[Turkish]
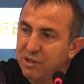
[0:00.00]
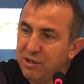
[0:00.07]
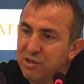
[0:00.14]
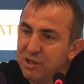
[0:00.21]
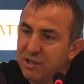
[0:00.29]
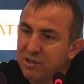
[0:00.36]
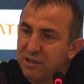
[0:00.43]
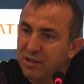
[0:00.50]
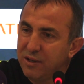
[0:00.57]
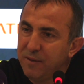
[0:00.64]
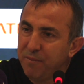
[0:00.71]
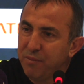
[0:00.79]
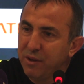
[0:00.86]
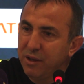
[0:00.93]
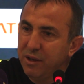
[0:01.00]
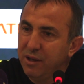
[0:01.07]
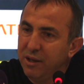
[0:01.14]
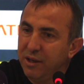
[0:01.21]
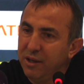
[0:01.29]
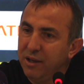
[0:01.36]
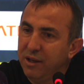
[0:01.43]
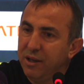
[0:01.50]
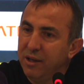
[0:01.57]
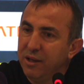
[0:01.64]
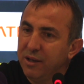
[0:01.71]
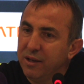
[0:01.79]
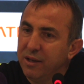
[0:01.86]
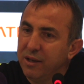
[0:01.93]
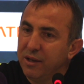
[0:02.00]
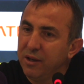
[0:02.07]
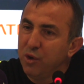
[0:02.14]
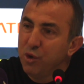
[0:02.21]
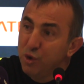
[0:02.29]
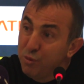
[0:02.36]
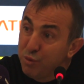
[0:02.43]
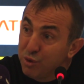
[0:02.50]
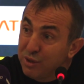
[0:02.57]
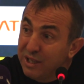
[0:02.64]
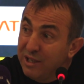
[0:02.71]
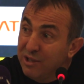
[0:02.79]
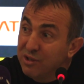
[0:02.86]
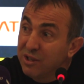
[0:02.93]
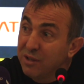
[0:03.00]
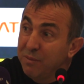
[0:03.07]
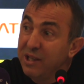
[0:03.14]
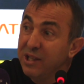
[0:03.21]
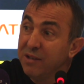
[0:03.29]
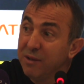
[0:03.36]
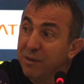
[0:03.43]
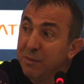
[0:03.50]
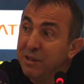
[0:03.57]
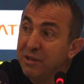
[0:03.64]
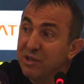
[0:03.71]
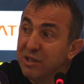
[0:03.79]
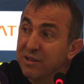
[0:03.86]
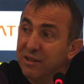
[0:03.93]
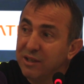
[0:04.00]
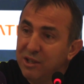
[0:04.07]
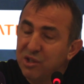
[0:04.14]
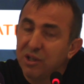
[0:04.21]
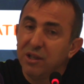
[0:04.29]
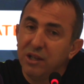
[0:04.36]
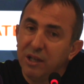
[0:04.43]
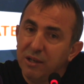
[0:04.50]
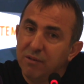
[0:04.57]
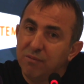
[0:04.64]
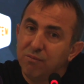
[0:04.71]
gideceğiz. Ee, oyunumuzu geliştirmeye devam edeceğiz. İnşallah